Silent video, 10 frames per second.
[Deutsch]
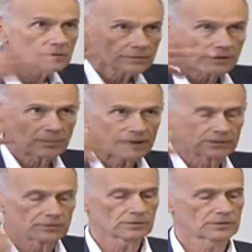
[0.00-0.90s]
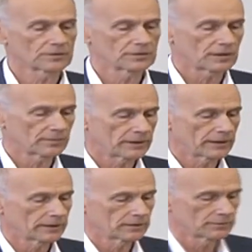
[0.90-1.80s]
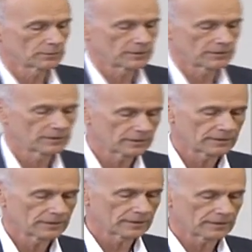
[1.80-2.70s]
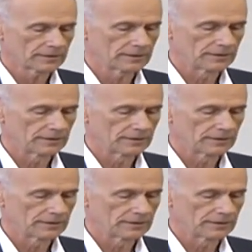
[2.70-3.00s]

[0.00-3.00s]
Verblendungszusammenhänge, wo man äh,